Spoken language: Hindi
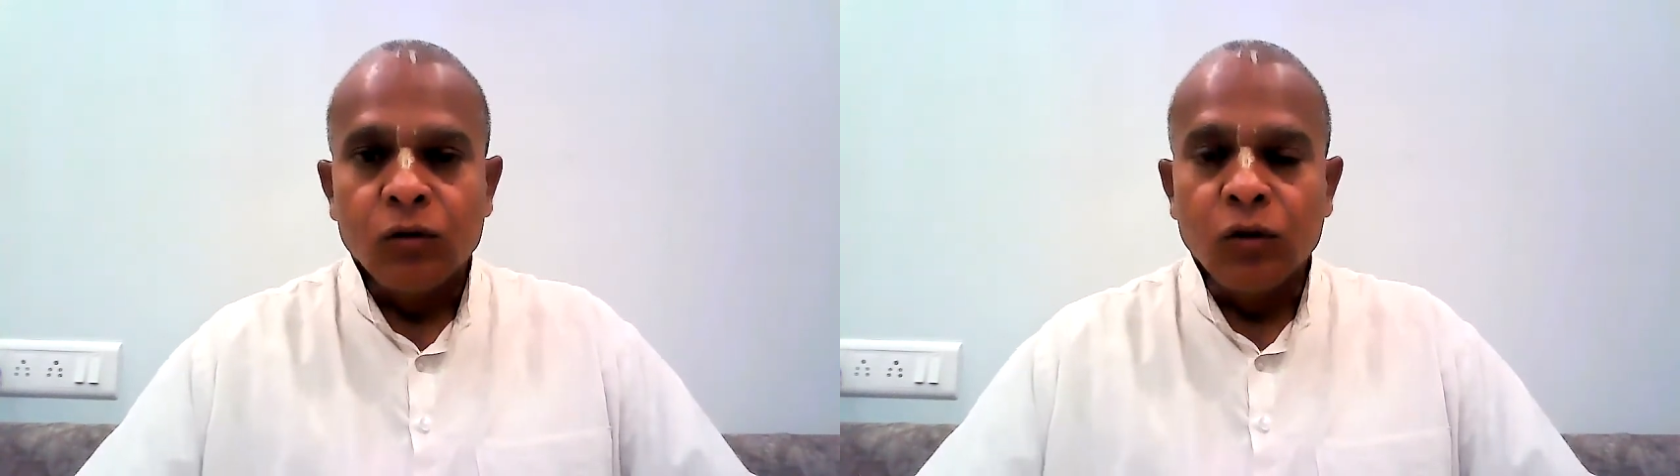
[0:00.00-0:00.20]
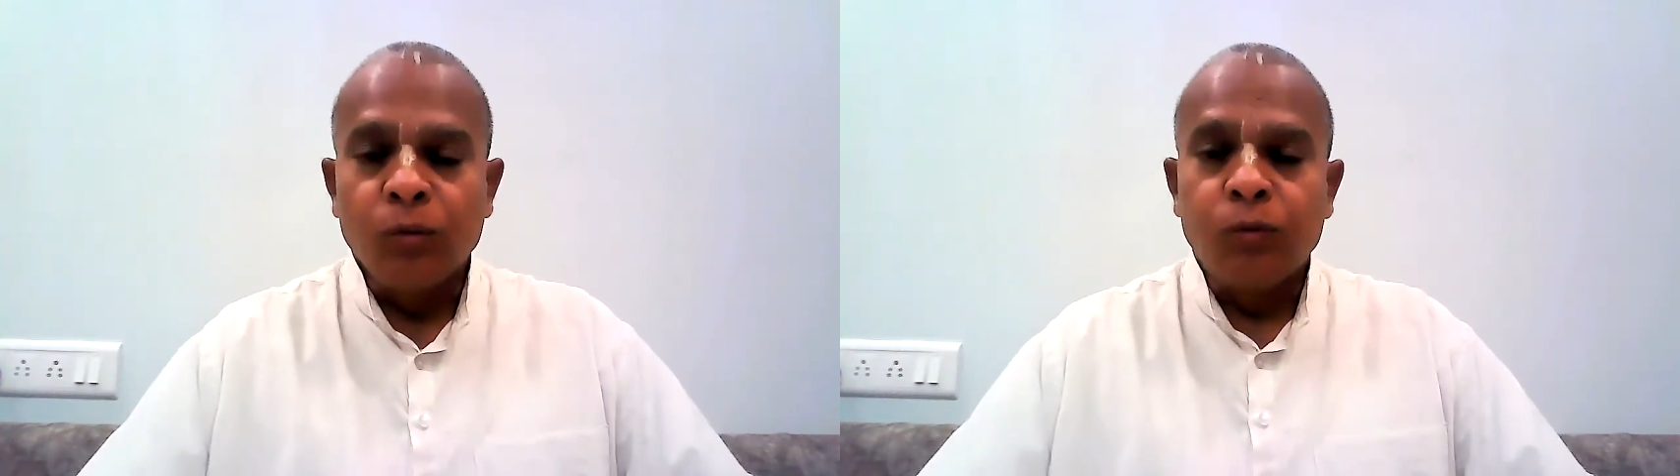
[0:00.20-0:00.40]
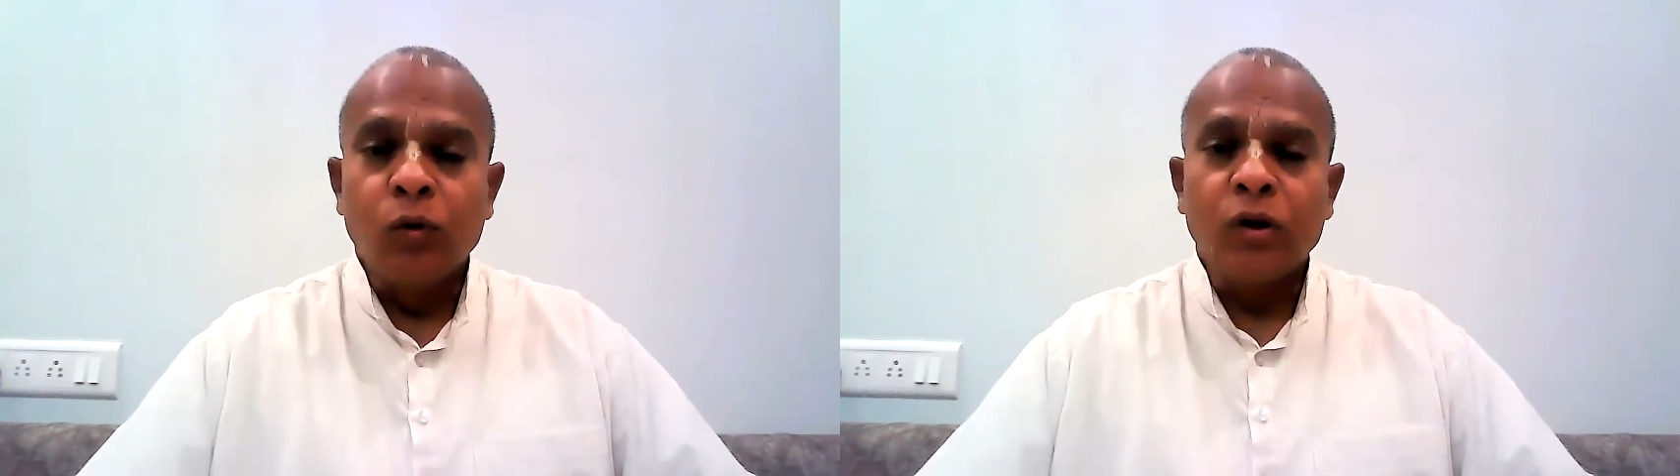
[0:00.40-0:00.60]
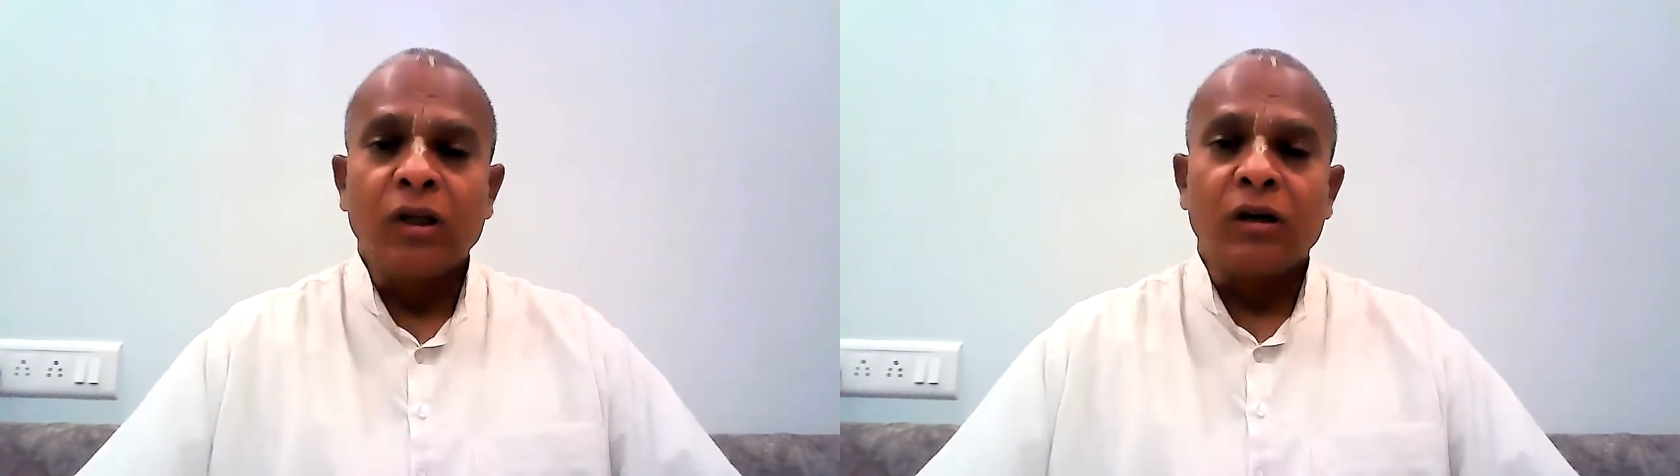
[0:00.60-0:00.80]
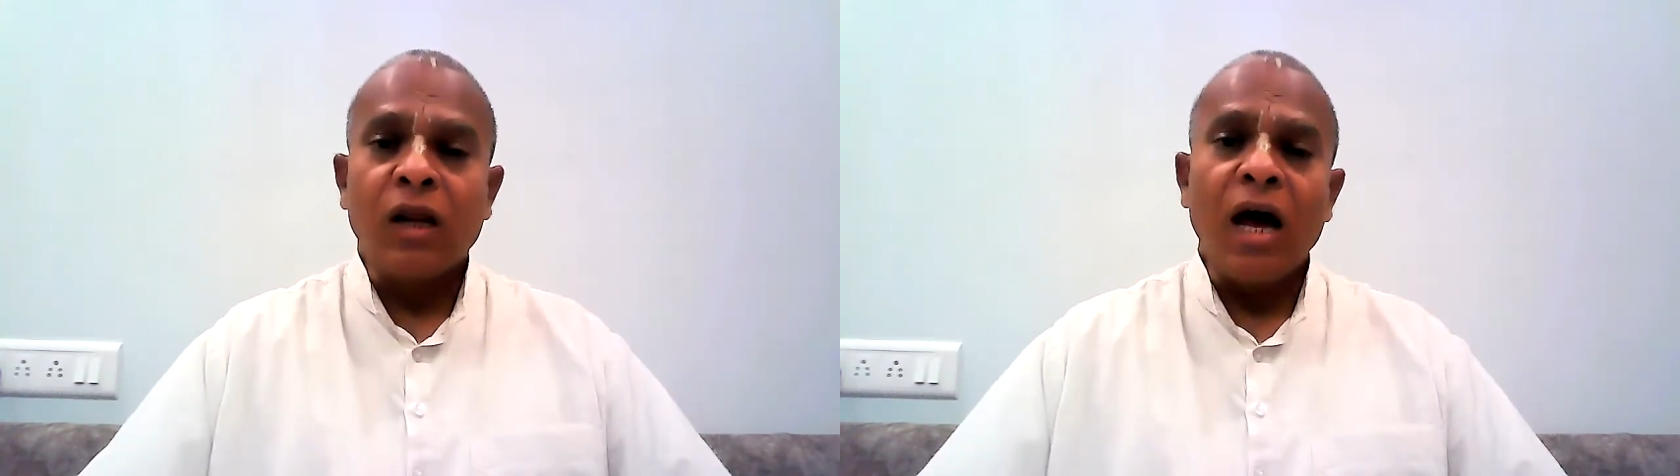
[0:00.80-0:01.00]
तो ये
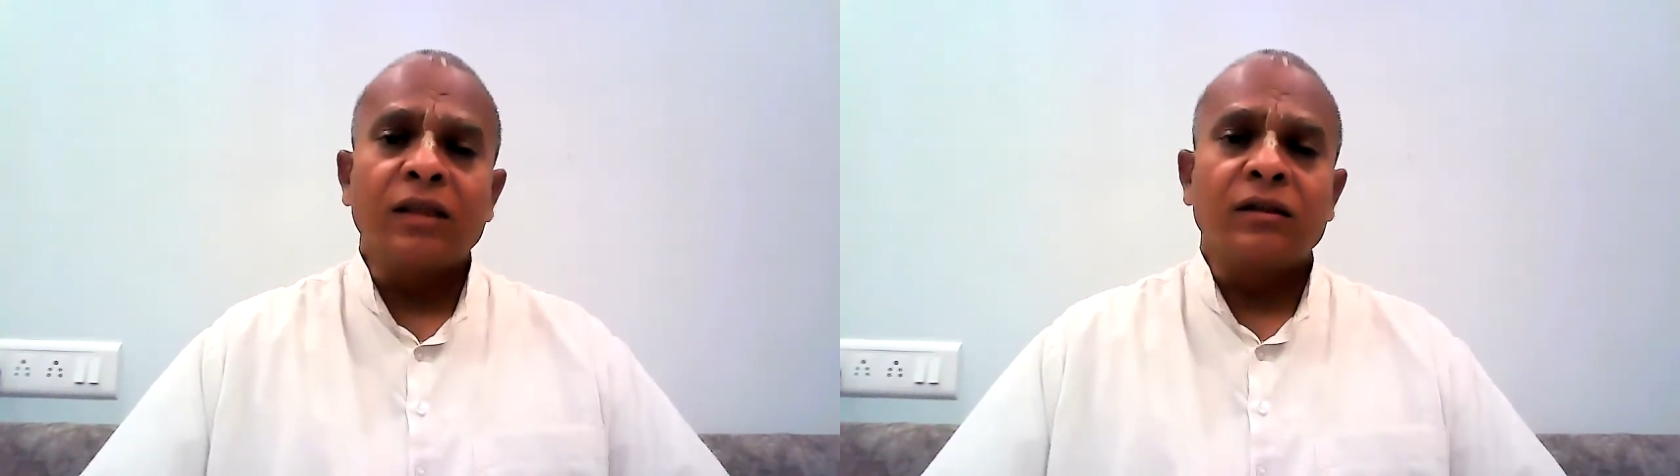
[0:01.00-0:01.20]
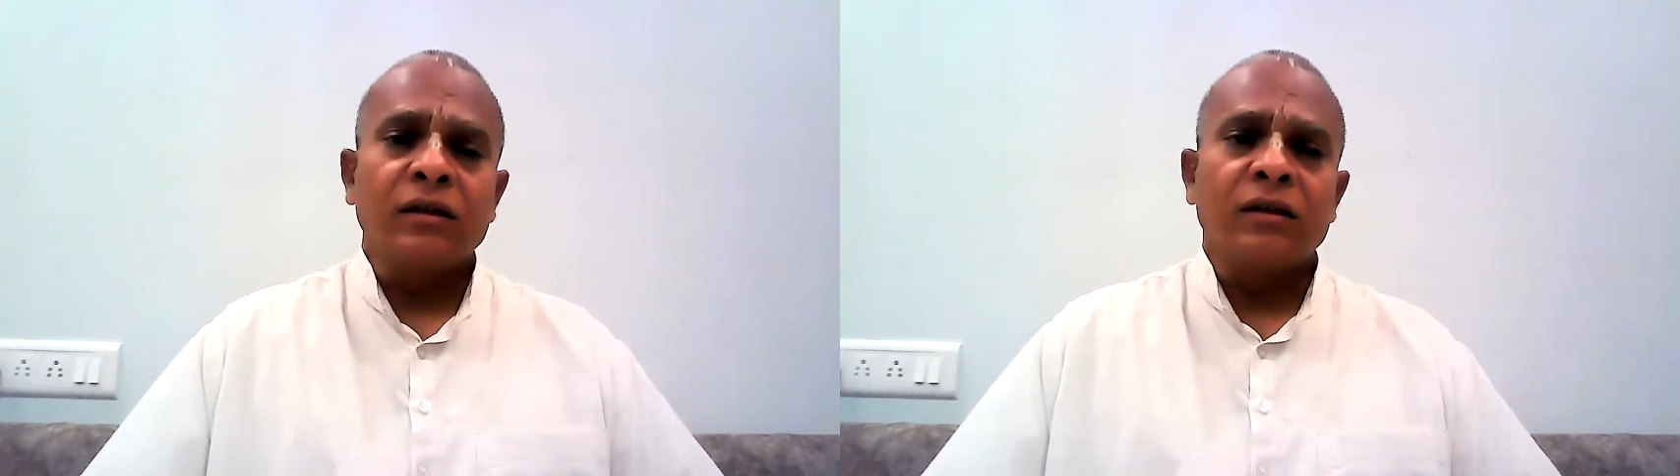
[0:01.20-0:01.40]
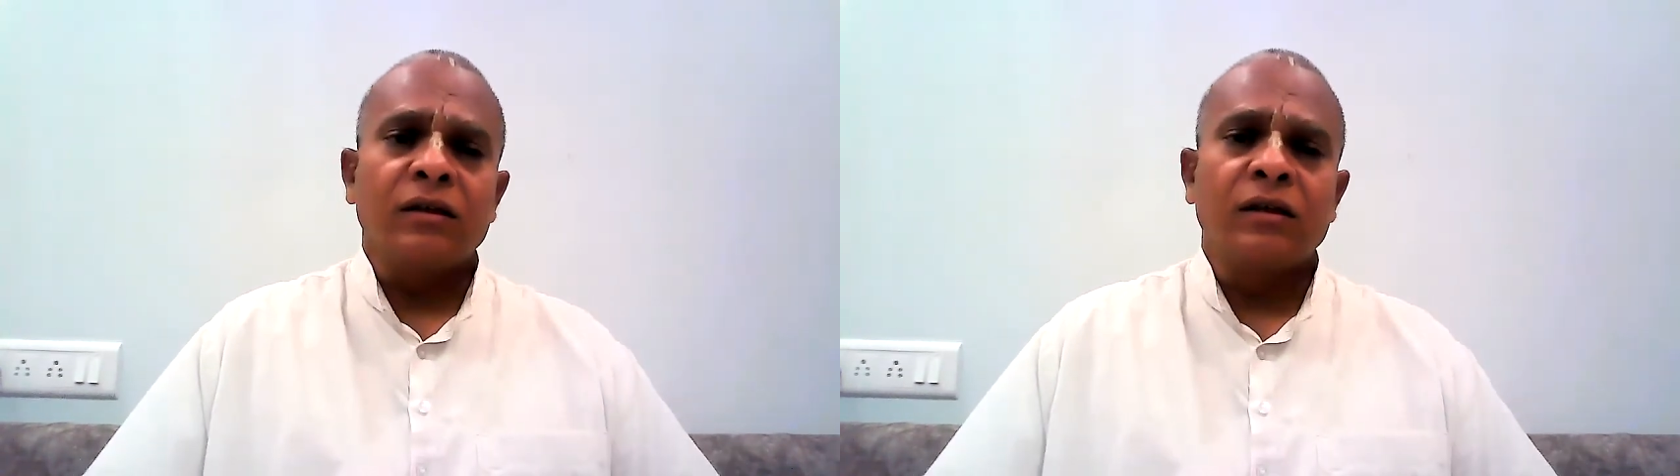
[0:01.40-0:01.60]
पूरी रात